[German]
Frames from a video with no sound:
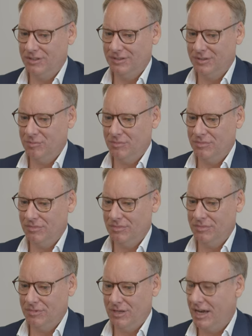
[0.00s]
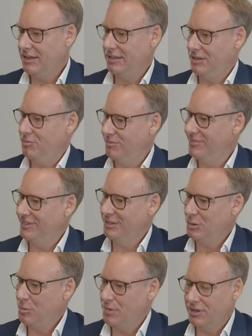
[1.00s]
Ähm, nein,
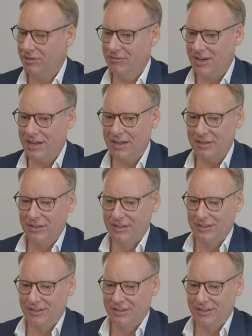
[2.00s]
ähm, es, war,